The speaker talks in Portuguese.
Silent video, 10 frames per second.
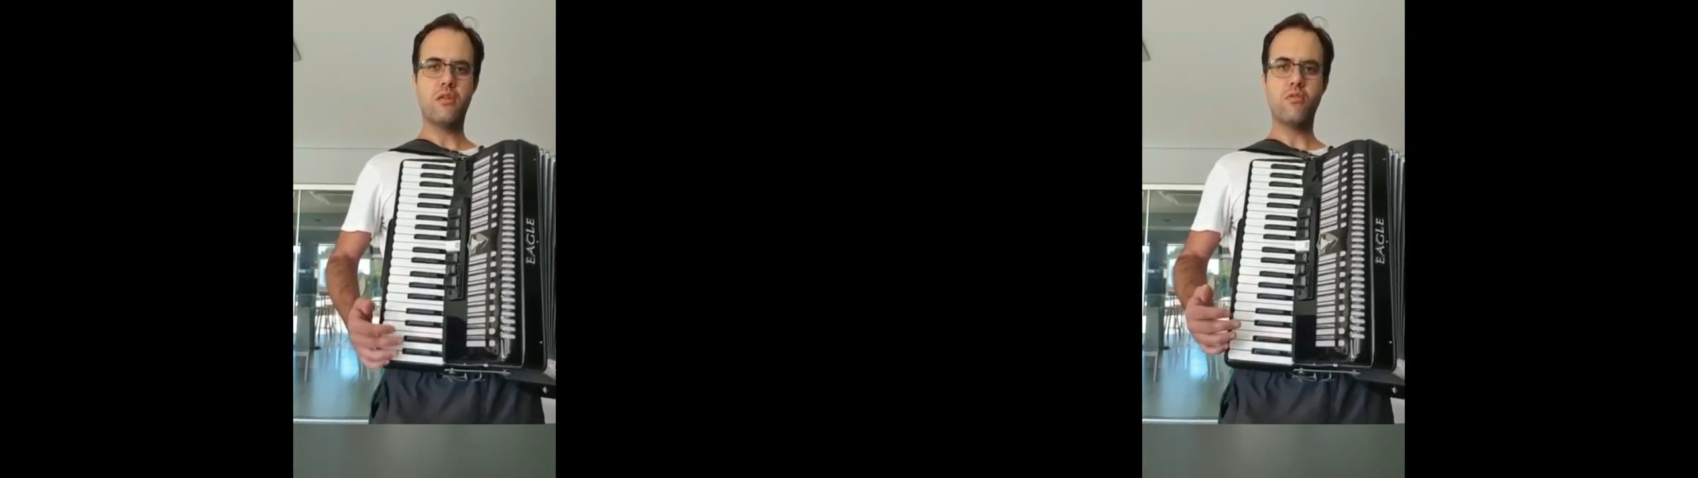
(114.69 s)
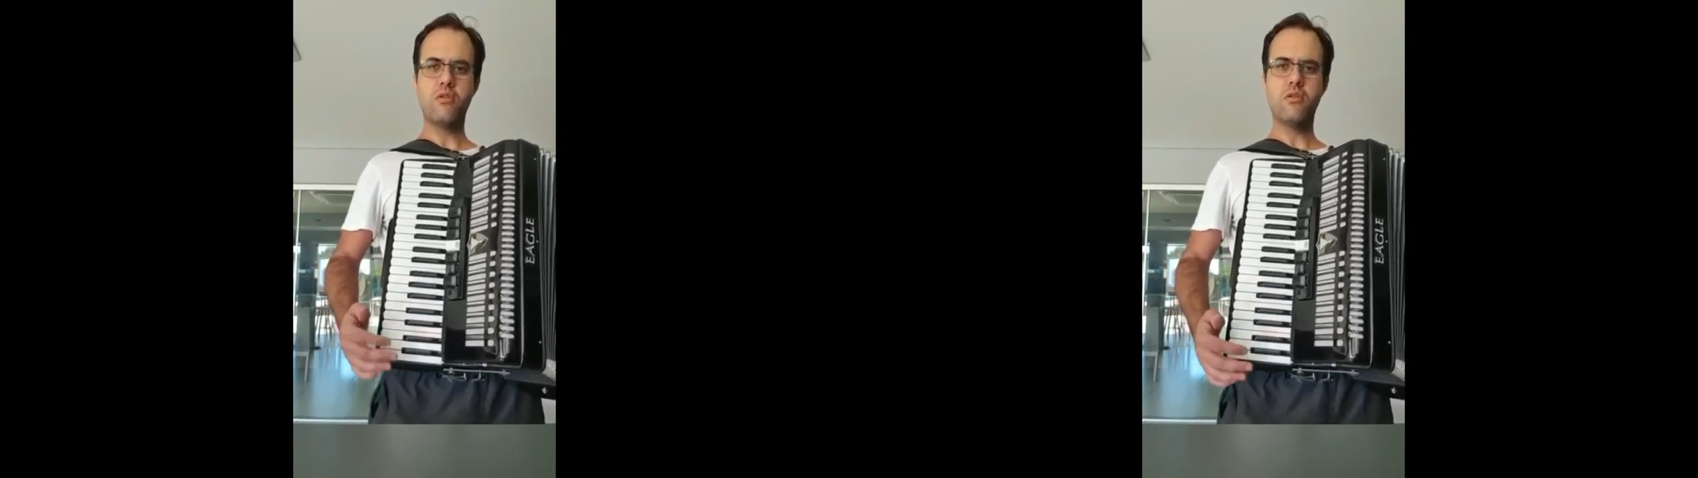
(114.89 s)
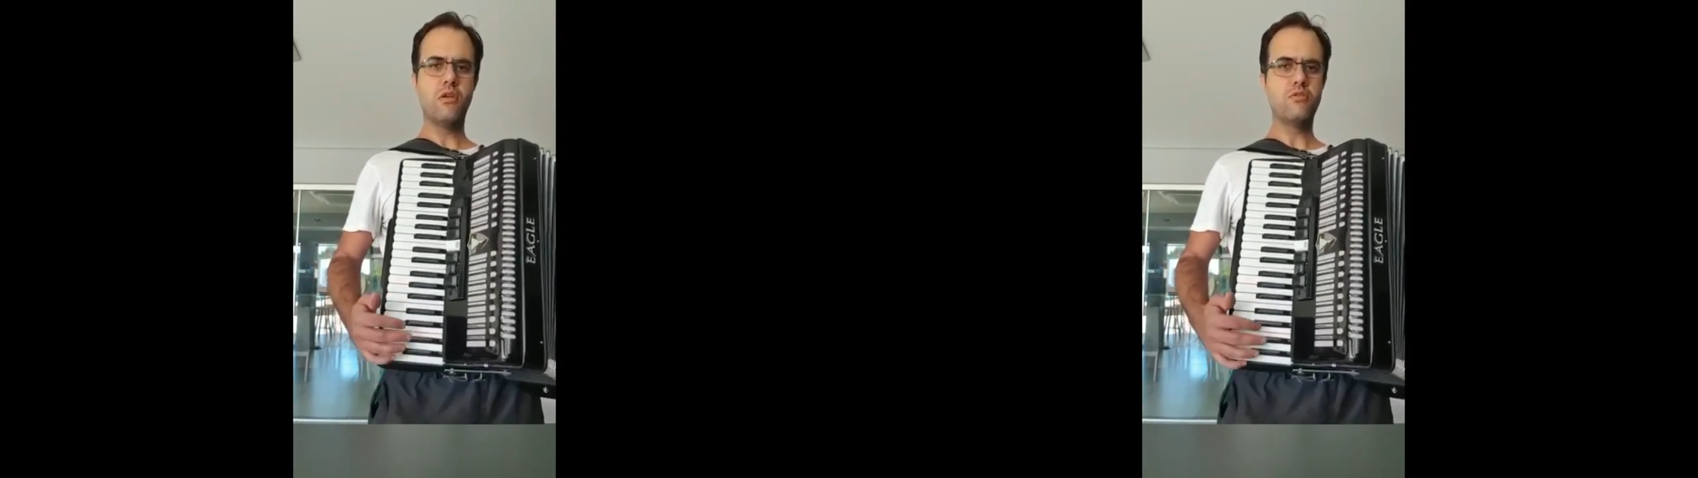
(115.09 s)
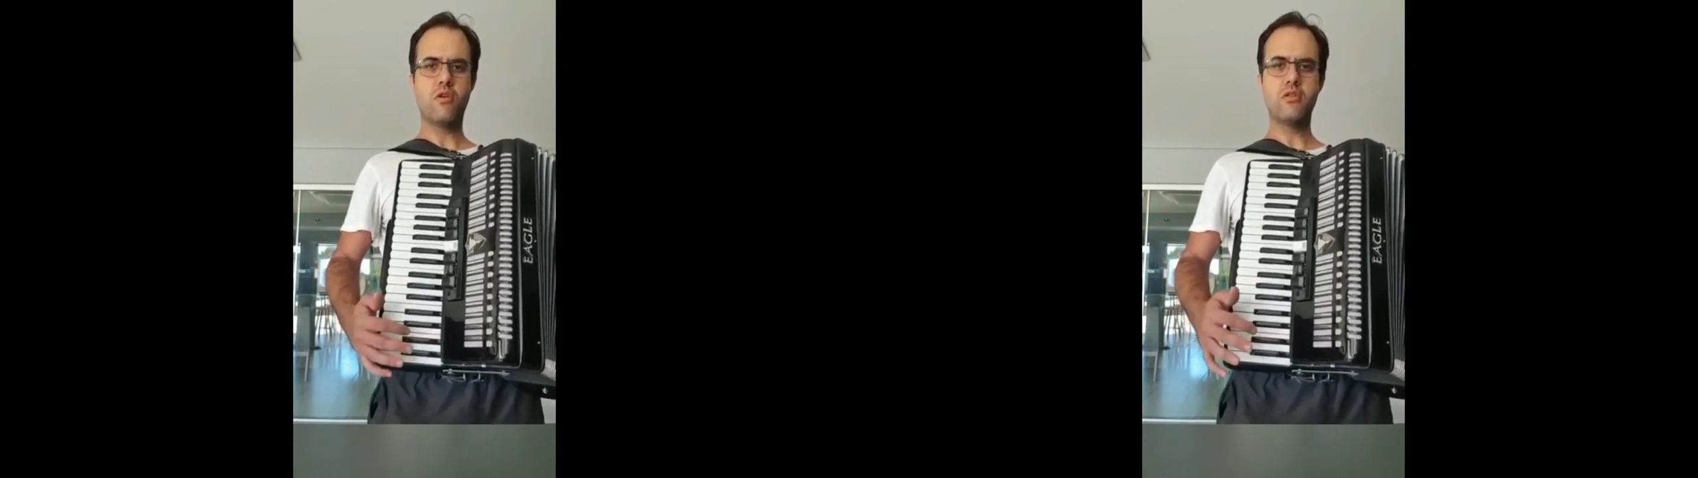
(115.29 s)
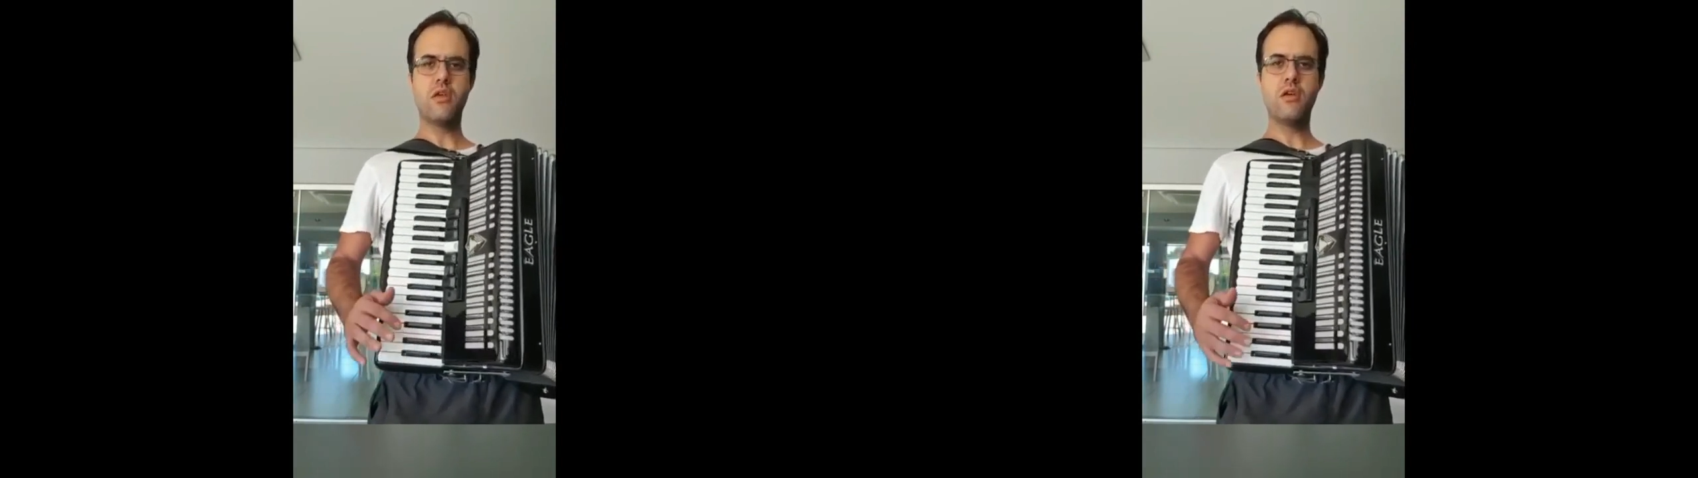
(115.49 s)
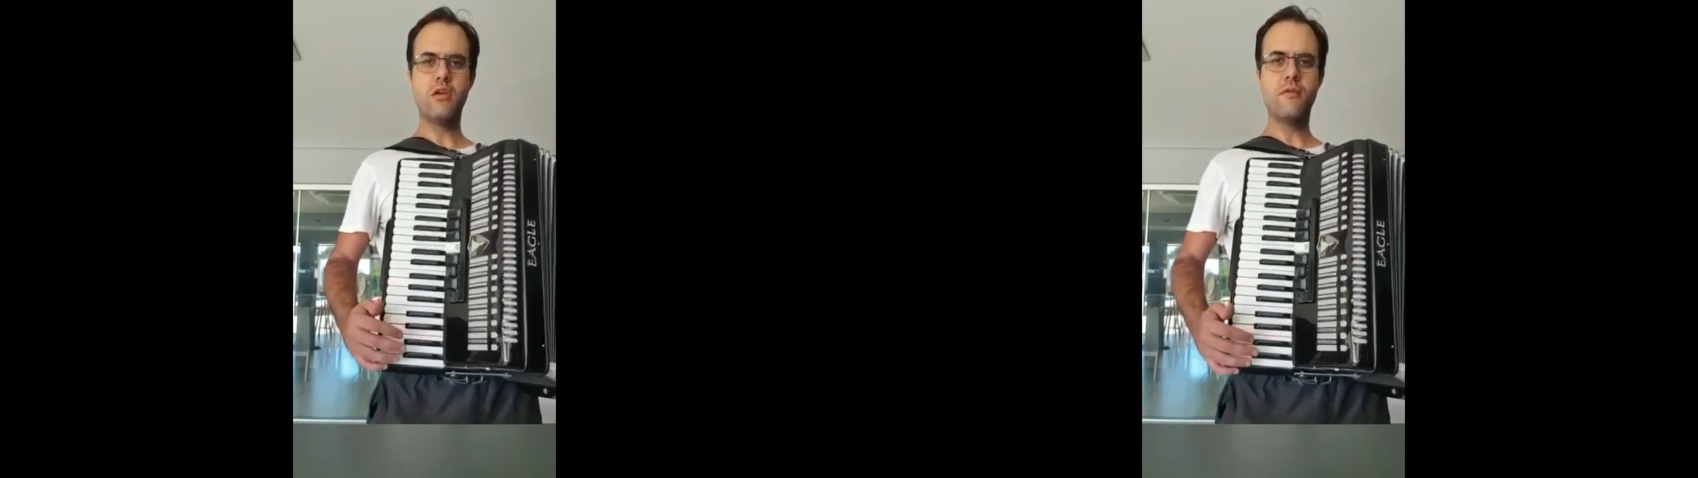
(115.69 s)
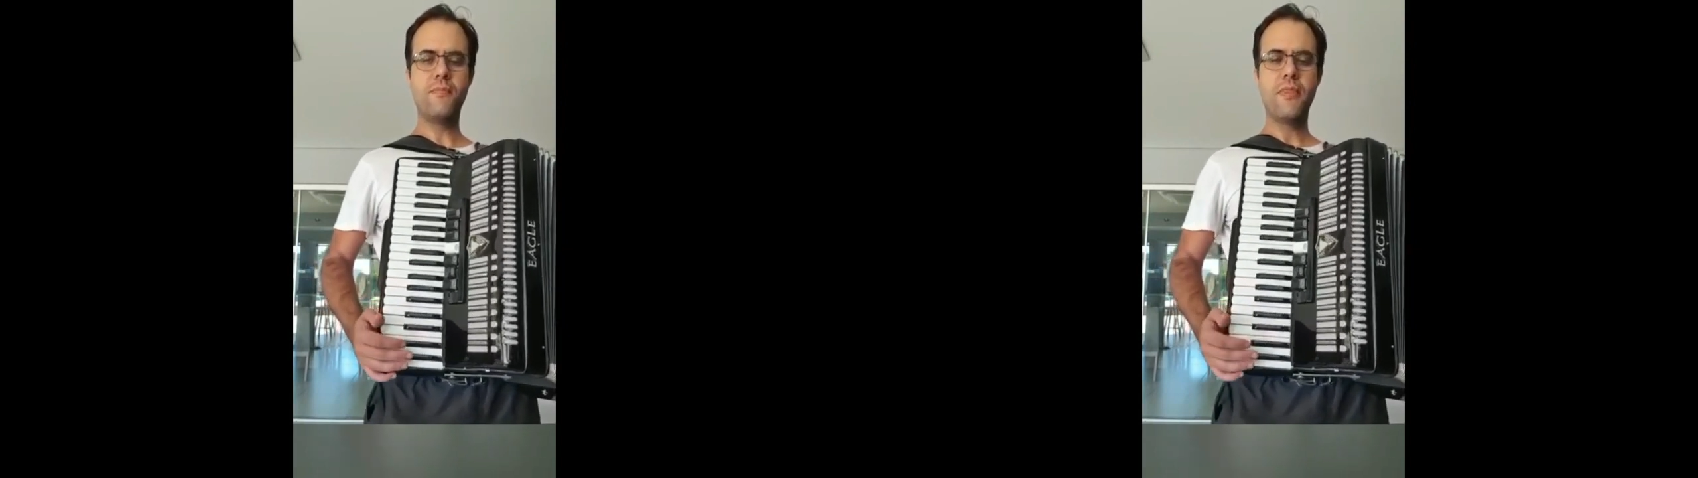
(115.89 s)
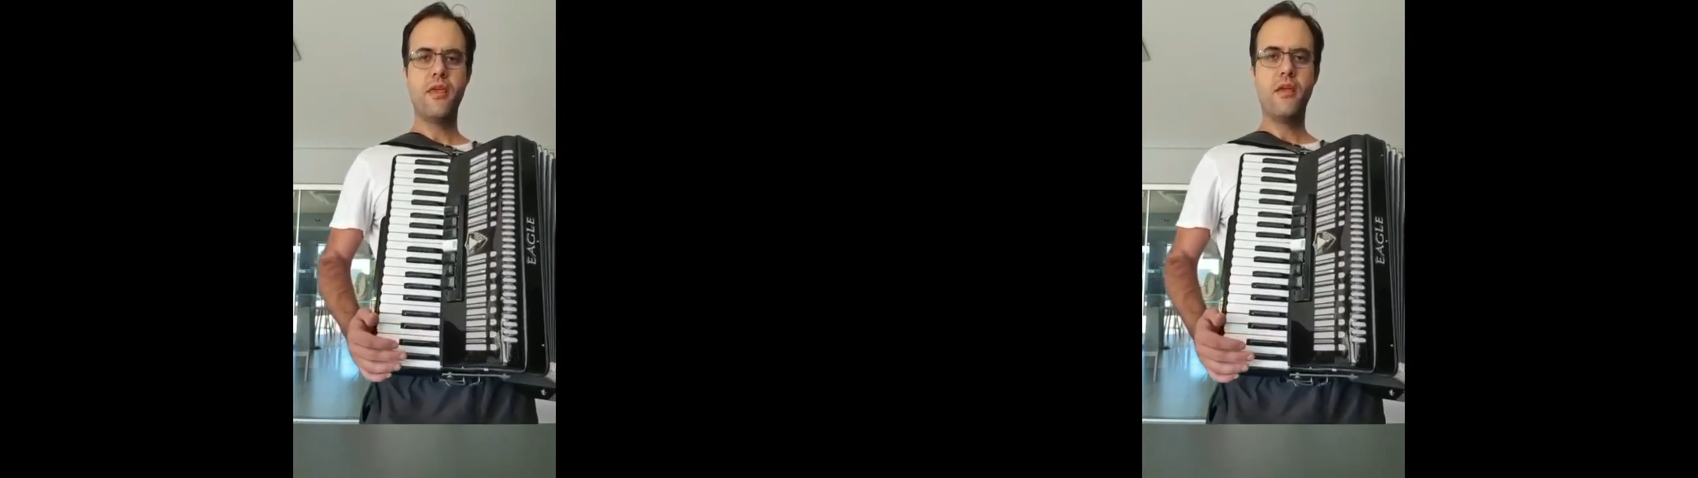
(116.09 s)
é, to, é só
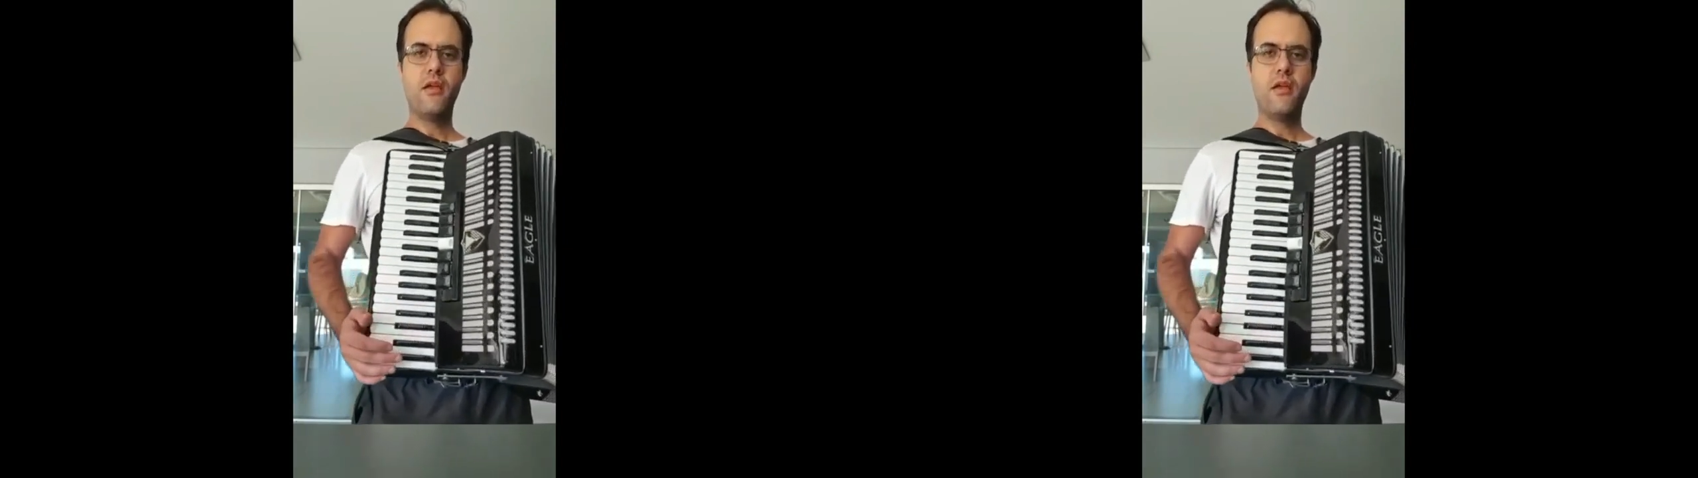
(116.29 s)
ter,